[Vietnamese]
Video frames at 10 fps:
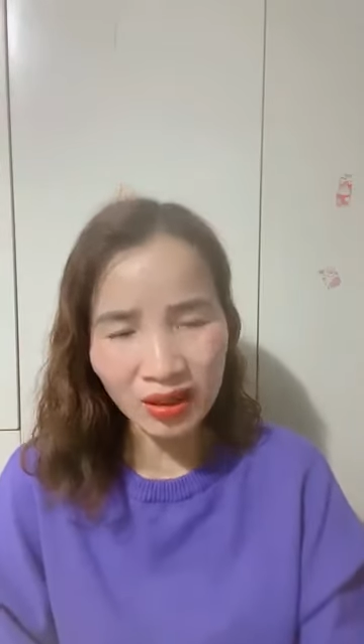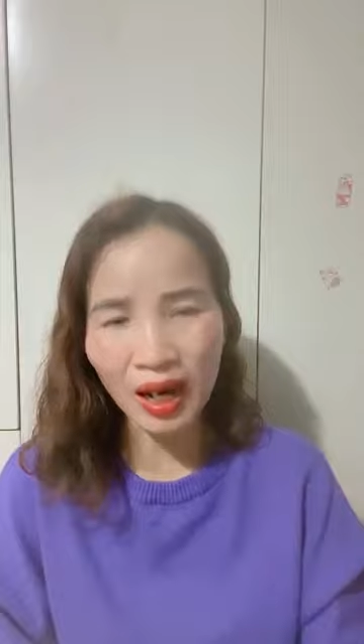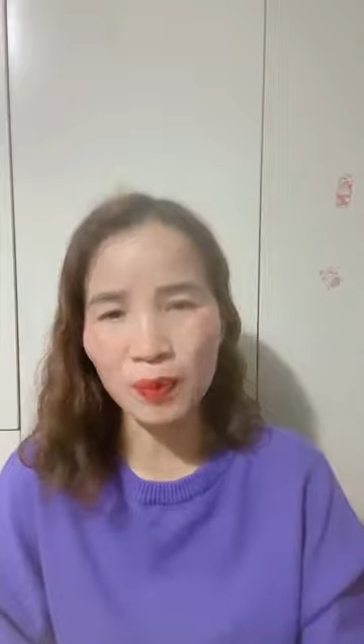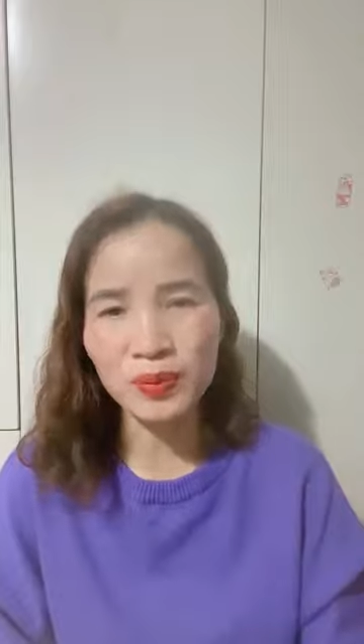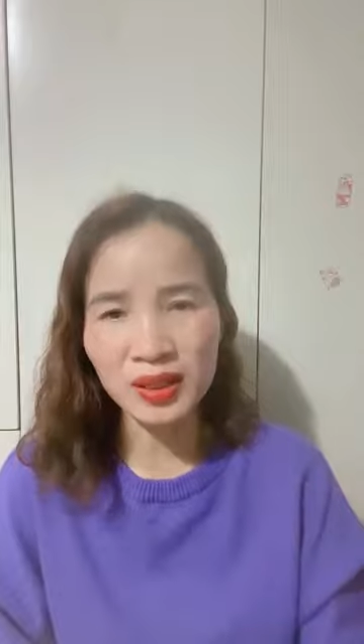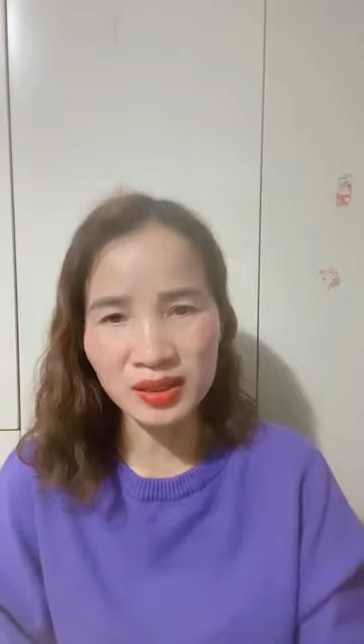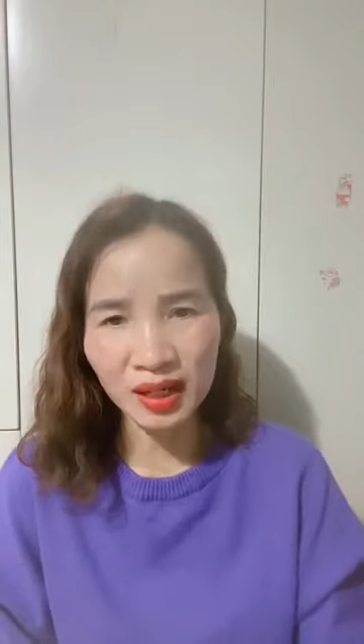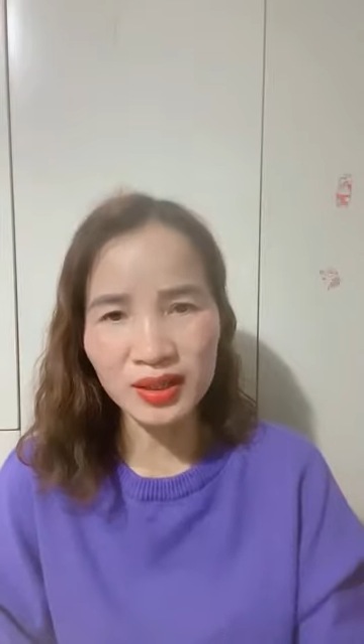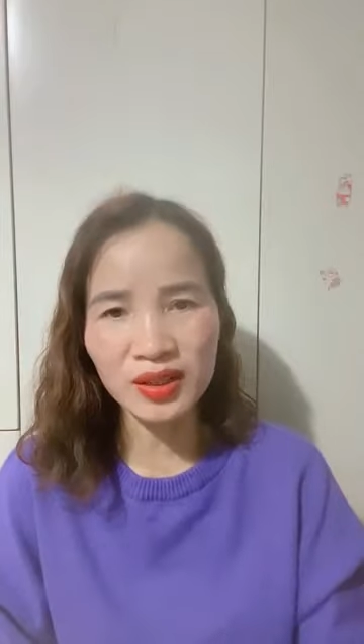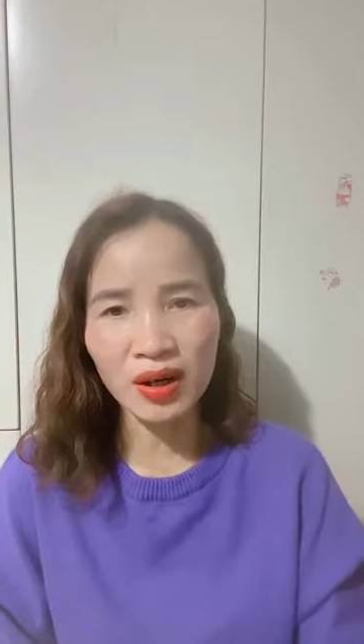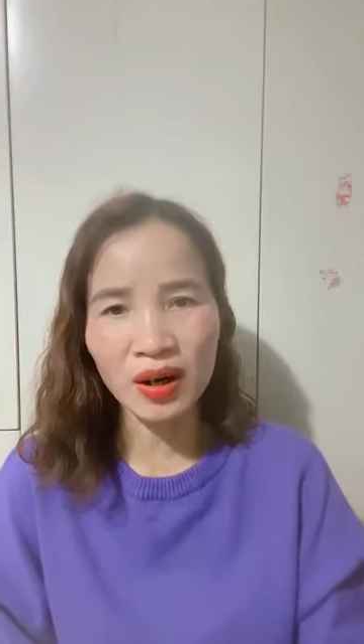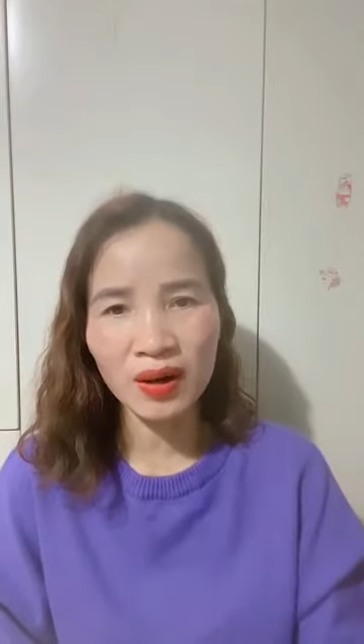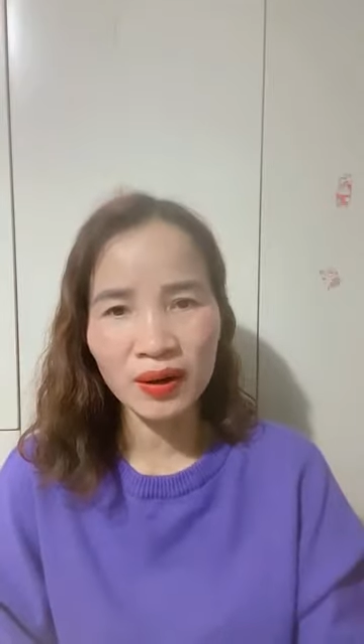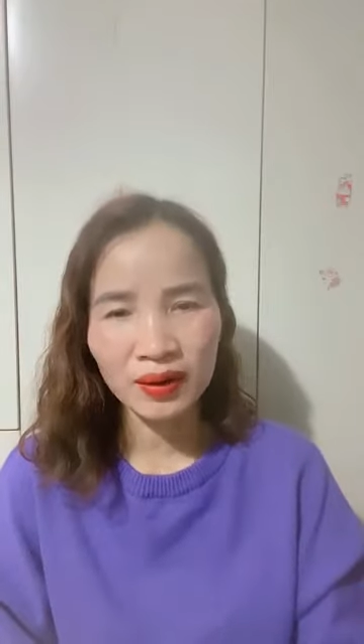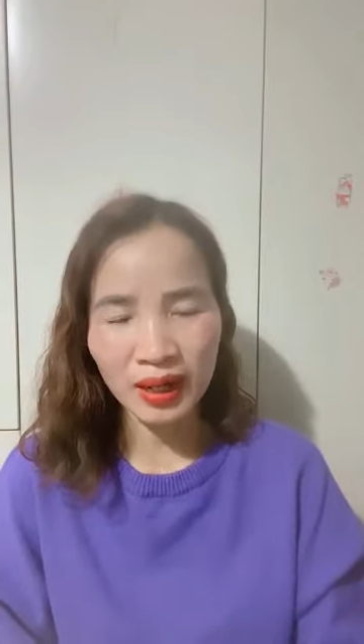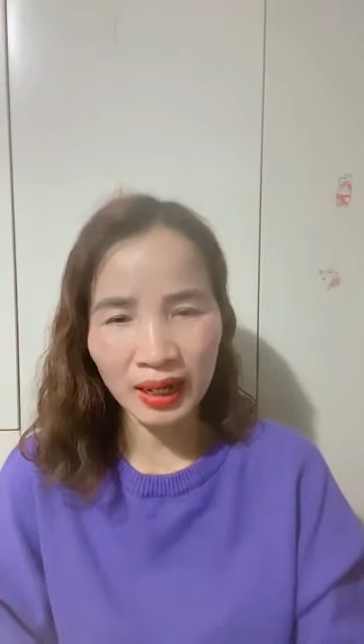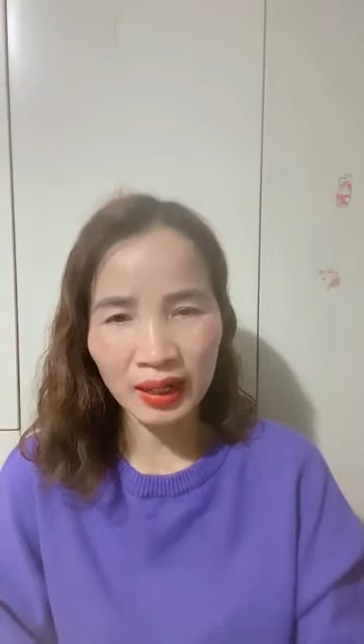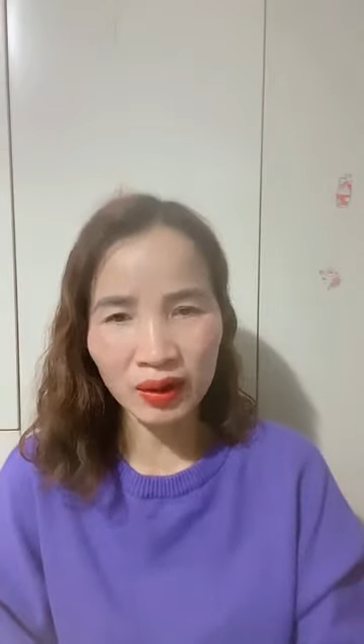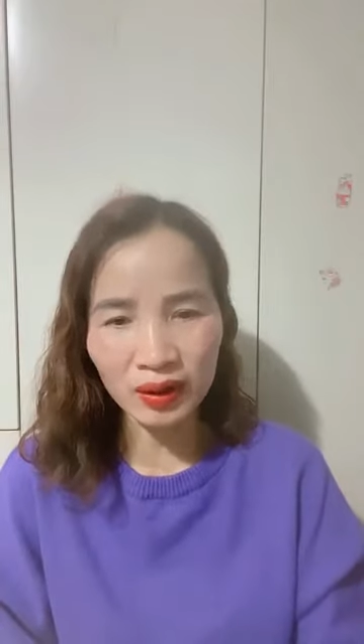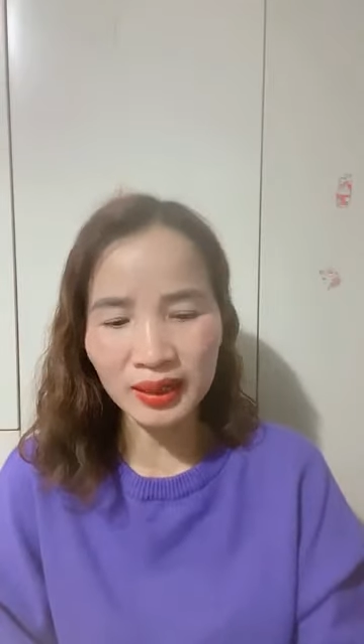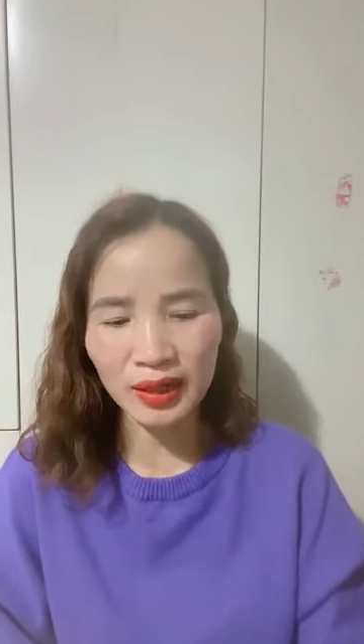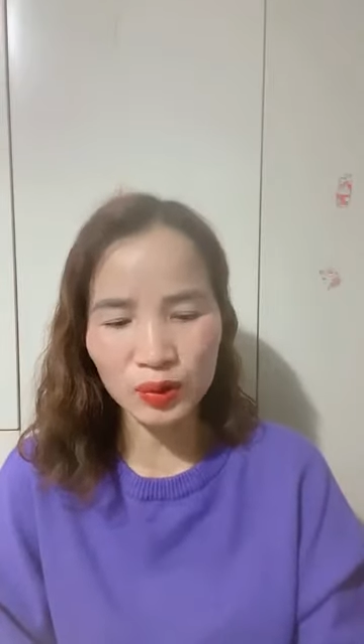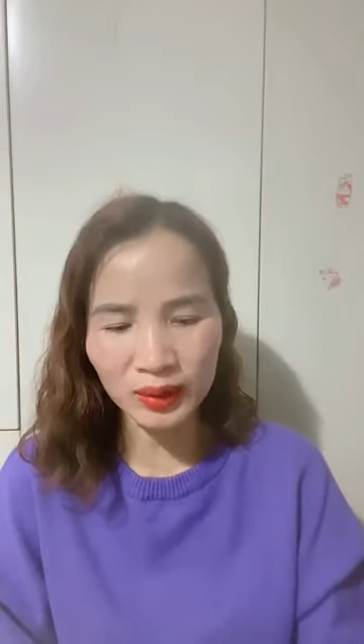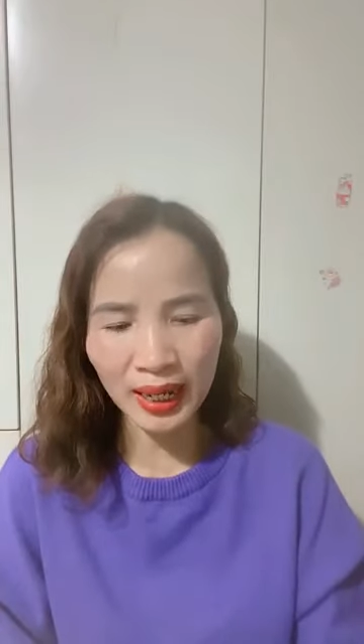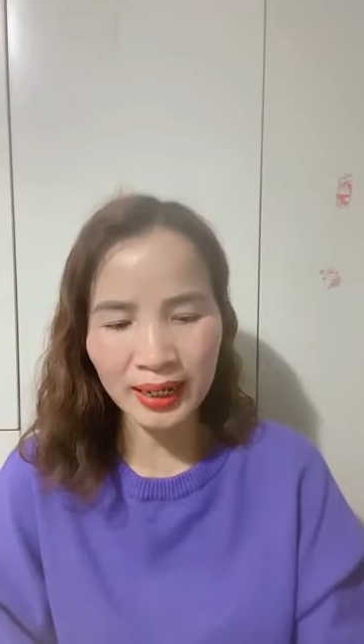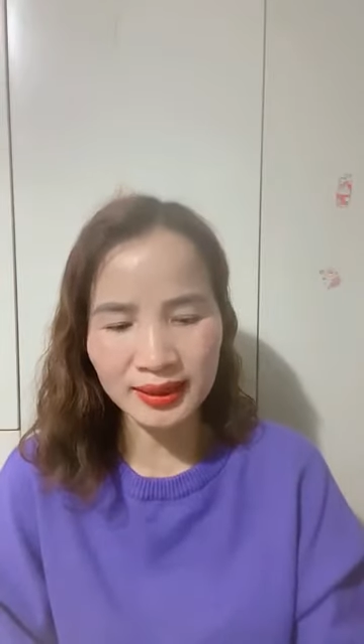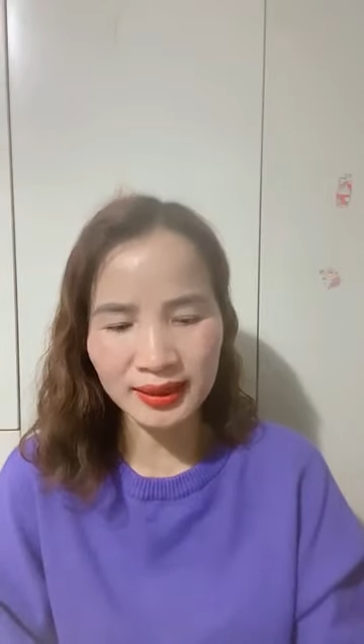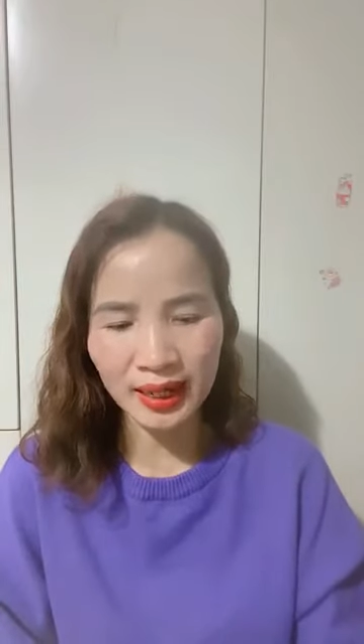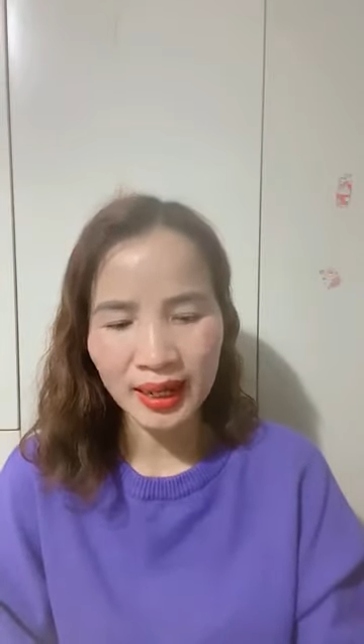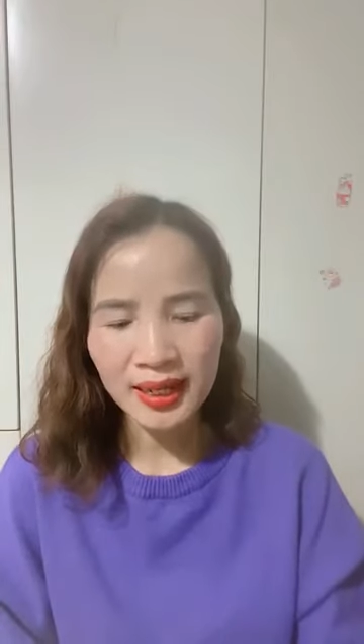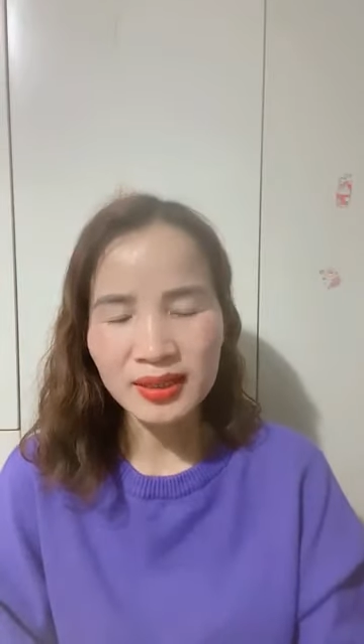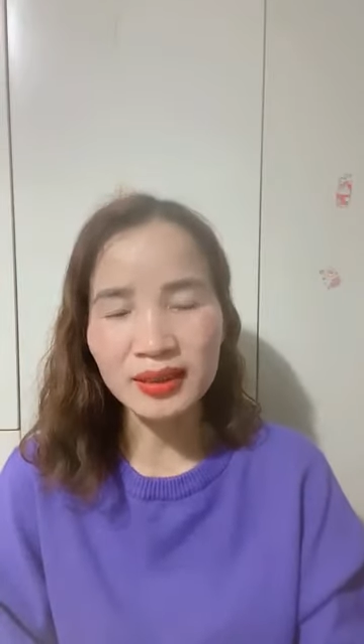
Trường học chỉ dạy cho à, con cái chúng ta là gì nhỉ?